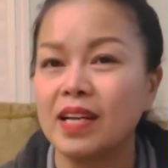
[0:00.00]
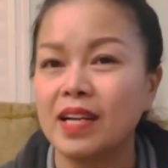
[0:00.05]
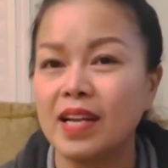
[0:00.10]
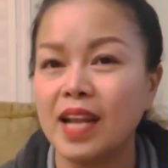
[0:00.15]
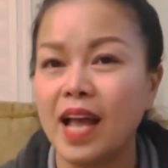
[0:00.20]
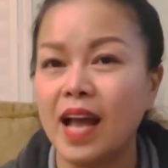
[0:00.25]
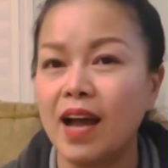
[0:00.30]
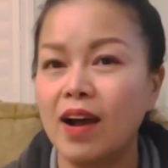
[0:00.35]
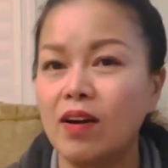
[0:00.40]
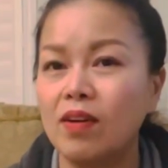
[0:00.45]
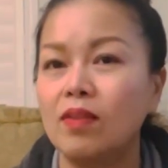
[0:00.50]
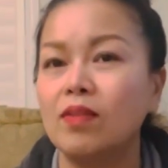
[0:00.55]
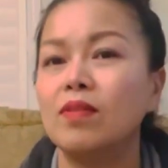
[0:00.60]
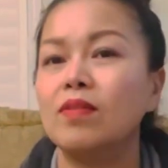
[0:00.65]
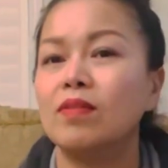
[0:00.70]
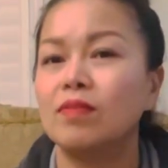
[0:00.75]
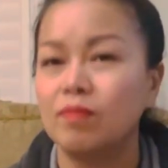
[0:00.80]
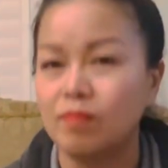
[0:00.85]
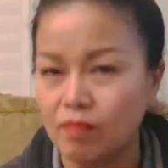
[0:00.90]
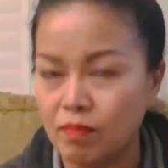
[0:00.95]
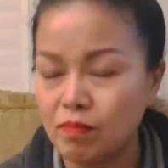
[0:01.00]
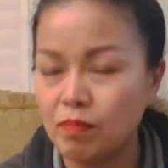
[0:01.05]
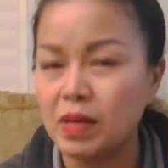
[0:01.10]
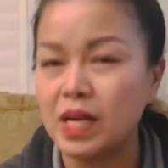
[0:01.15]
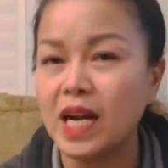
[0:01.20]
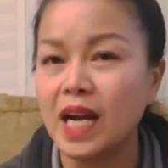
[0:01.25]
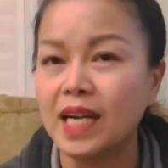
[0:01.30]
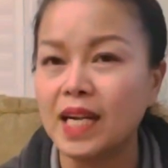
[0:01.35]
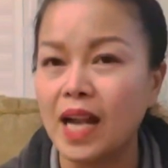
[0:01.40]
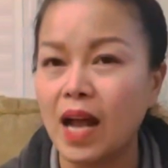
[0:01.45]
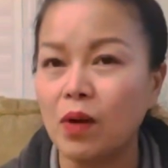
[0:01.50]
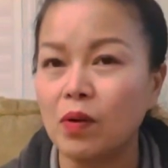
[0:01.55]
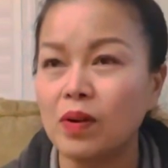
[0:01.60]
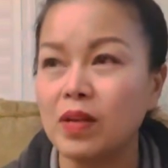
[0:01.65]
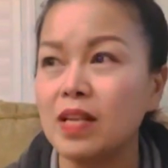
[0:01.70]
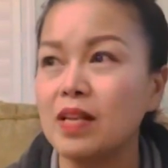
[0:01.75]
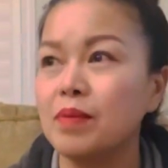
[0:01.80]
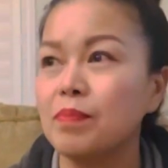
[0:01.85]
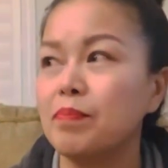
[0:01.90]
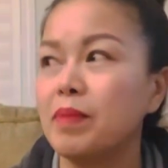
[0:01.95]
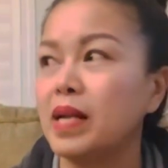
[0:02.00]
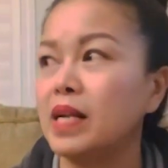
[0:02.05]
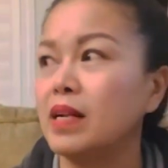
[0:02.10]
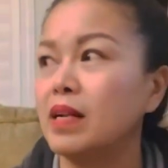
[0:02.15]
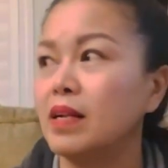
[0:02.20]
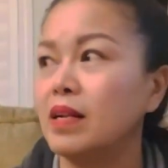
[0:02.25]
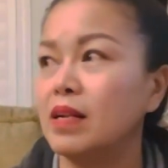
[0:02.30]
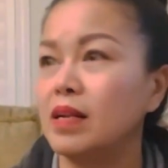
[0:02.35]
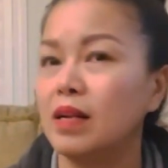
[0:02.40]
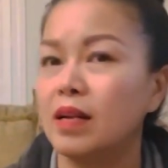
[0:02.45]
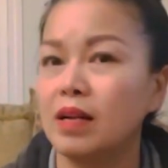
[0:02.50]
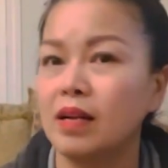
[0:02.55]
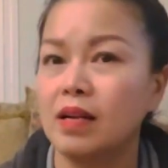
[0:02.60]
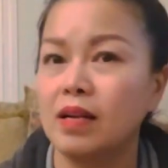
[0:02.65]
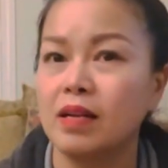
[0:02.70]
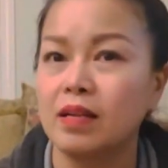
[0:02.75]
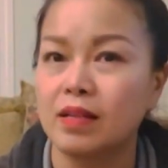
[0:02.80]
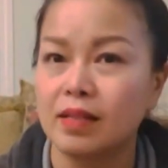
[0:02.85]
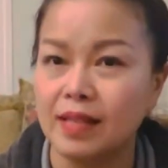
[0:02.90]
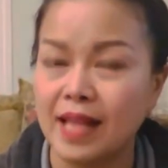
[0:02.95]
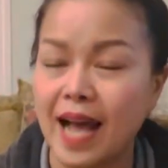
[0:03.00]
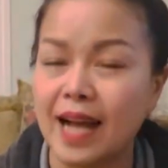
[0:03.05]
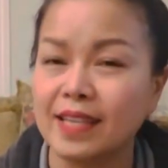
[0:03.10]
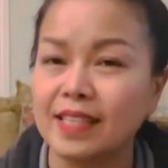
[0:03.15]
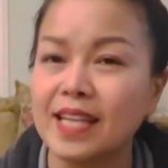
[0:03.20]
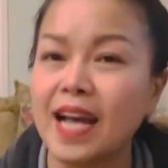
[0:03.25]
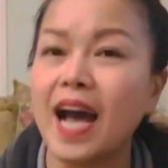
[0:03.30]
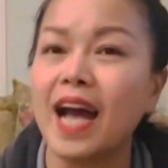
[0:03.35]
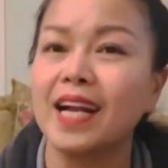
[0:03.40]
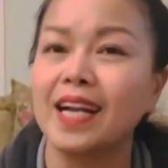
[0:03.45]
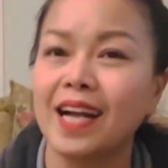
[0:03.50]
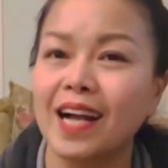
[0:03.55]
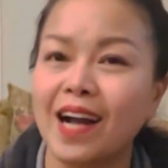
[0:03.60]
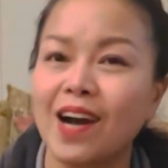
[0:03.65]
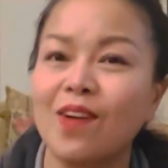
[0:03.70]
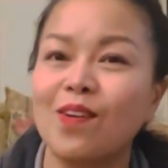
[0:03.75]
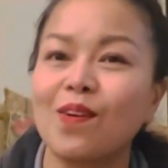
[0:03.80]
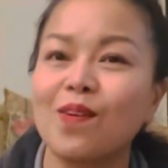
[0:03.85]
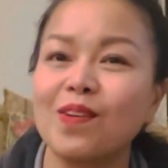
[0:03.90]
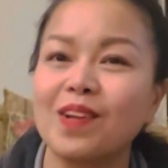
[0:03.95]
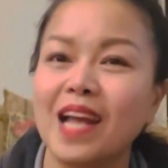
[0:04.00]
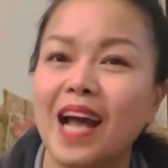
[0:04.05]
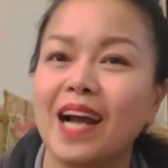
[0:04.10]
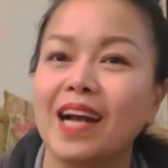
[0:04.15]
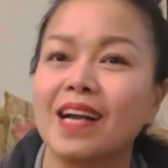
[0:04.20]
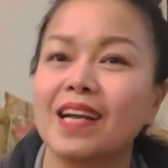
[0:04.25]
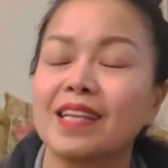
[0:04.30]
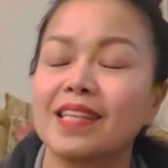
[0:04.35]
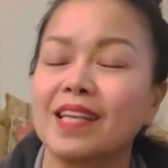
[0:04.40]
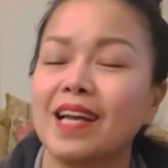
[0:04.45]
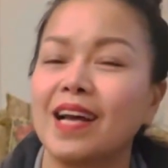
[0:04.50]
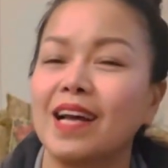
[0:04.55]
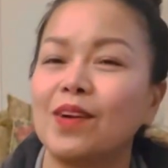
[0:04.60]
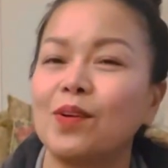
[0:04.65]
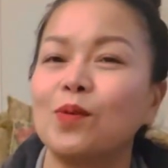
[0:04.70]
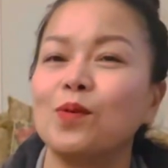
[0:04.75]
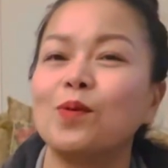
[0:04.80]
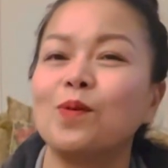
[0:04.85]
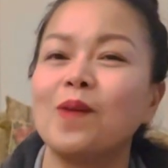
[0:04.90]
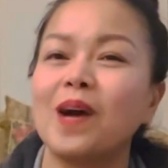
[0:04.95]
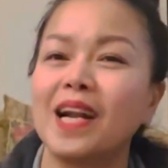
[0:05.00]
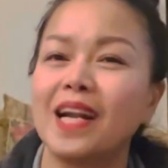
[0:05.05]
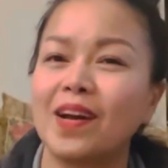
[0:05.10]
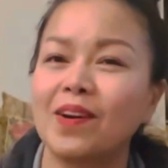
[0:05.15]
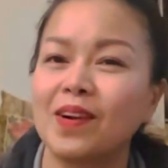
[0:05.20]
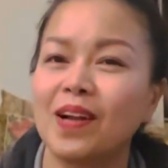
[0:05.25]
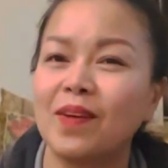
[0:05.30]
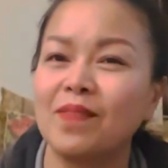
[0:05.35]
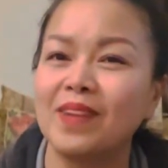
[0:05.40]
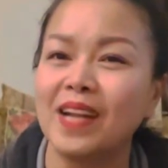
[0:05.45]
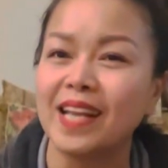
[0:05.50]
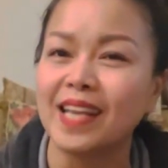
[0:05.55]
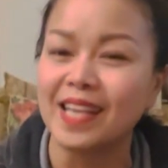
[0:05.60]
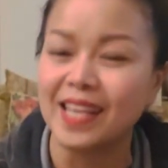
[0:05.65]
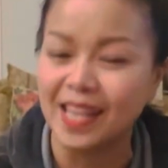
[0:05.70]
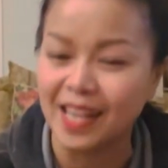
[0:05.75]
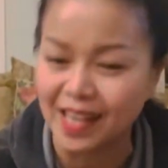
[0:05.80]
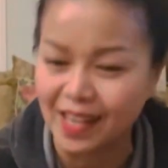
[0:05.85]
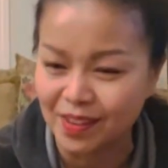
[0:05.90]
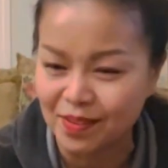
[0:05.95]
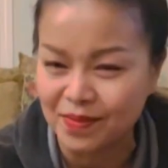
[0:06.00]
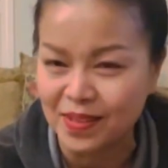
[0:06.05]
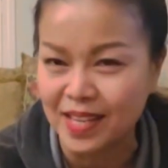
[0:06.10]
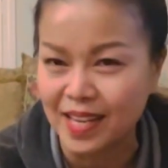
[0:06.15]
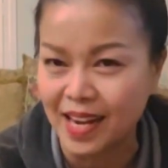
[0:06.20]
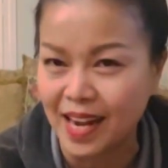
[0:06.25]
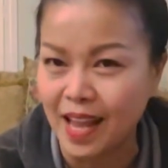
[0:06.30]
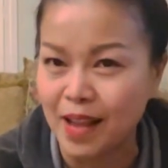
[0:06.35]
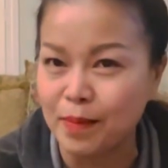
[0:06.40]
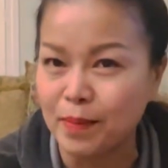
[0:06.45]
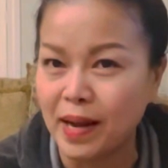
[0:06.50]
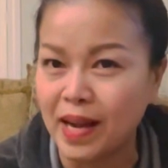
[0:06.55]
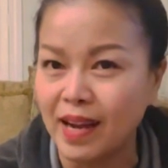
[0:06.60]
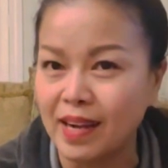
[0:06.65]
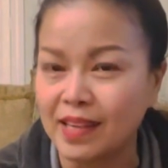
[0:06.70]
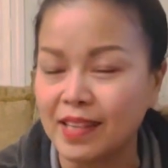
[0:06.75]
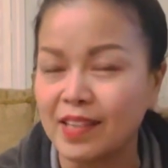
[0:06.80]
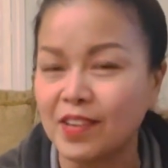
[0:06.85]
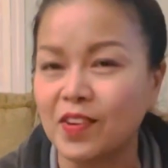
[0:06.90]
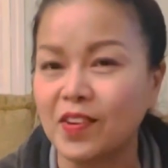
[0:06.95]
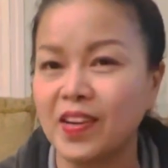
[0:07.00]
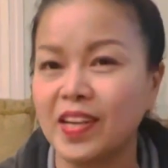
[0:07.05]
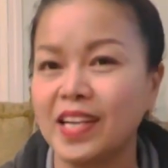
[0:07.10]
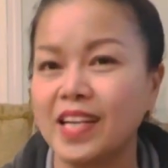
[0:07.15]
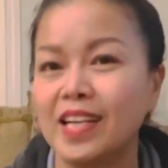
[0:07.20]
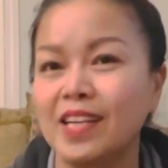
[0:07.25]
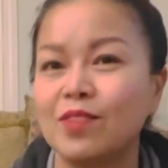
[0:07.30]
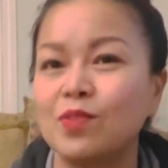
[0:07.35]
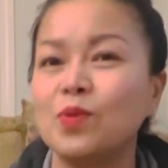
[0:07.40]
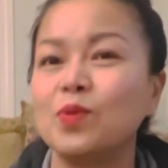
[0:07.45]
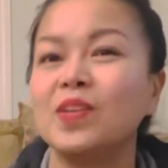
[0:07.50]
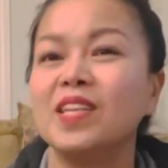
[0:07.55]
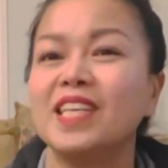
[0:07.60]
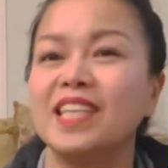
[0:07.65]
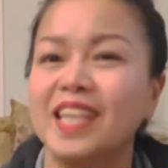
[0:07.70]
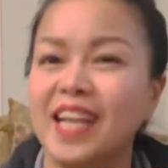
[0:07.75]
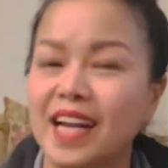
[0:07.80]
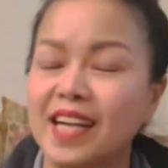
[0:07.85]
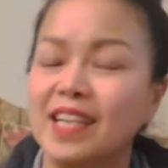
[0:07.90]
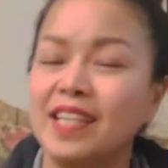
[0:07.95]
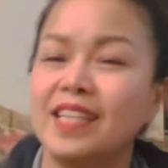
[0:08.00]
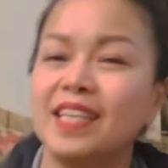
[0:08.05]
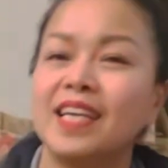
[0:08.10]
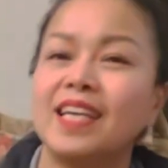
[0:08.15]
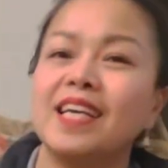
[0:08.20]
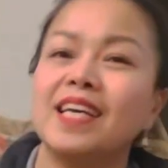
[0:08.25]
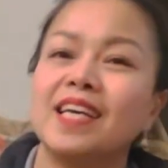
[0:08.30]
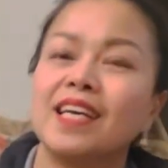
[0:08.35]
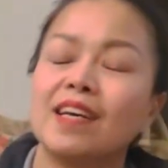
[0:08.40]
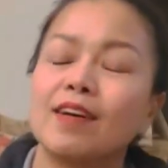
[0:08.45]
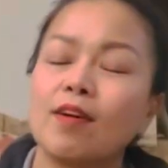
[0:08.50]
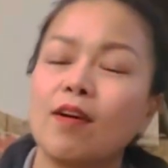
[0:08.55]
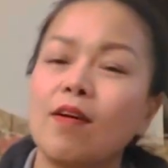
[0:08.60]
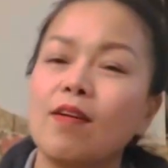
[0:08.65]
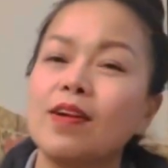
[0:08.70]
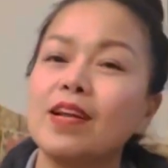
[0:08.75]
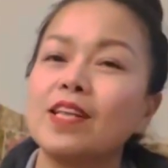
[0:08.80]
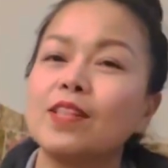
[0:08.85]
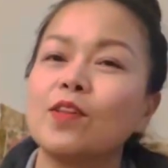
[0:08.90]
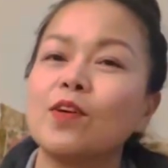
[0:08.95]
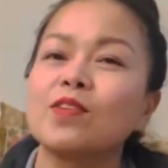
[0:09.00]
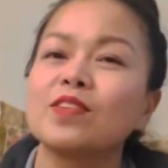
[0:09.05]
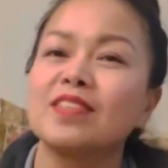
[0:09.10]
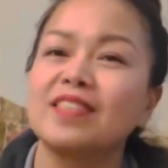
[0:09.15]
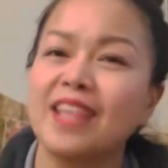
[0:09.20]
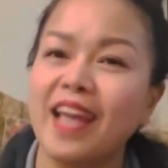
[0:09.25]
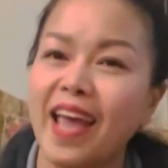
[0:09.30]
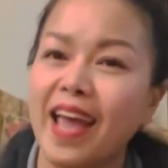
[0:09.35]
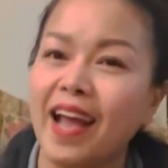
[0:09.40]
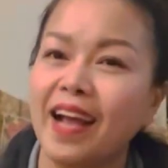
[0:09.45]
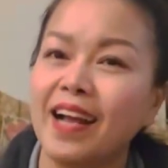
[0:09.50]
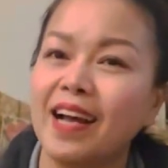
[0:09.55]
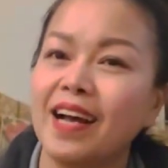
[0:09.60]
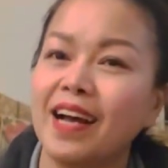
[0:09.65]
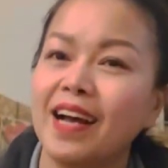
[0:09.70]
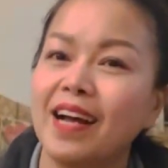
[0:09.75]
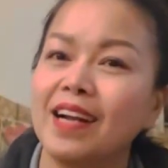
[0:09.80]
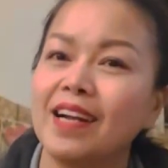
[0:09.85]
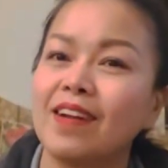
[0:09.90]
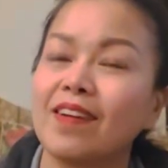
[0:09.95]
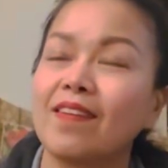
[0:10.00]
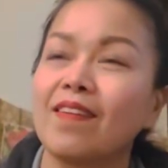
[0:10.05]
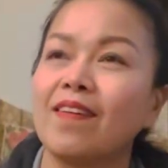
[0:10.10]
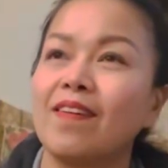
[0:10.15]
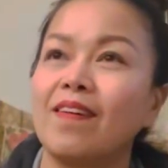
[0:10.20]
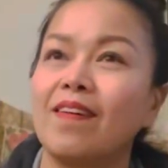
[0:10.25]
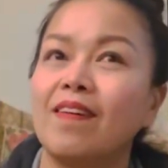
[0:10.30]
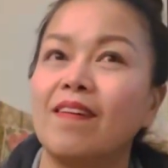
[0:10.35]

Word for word: แล้วเพื่อนเราที่เป็นต่างชาติเขาอยากจะรู้ว่าเราทำอะไรกินแล้วมีอะไรบ้างอินกรีเดียนนู่นนี่นั่น ก็เลยต้องแจงค่ะ แล้วก็